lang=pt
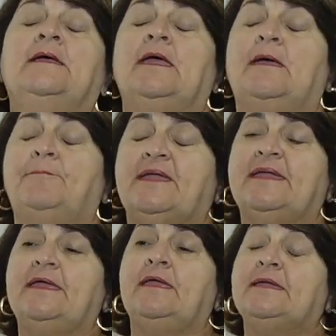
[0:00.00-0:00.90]
É, para
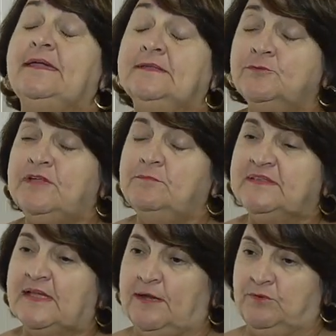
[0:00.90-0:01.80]
que, que não
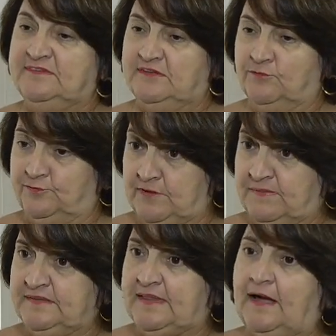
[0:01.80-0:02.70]
terminaram o ensino
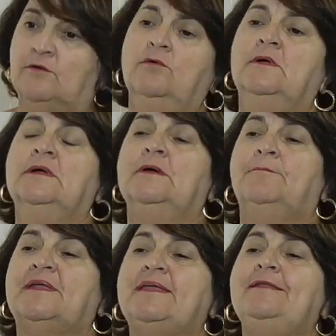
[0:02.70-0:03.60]
fundamental,
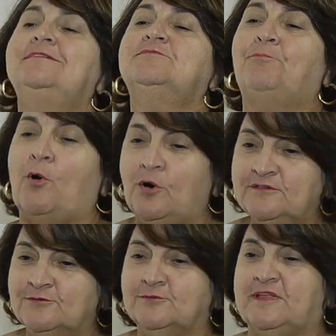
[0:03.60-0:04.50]
para que eles
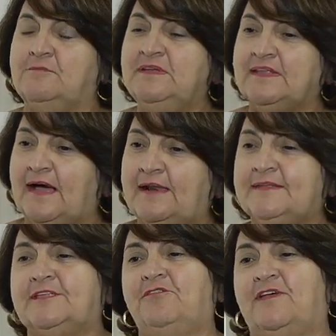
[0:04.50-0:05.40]
possam terminar
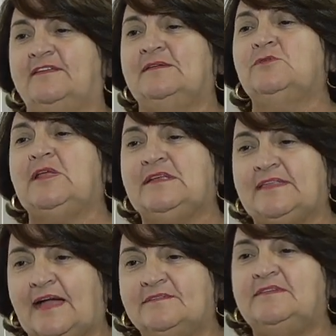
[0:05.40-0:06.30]
através da
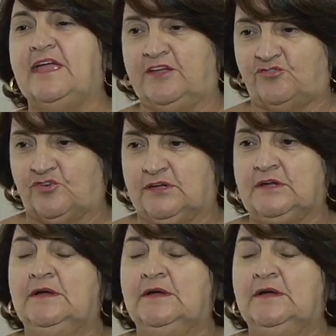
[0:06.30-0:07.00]
modalidade EJA.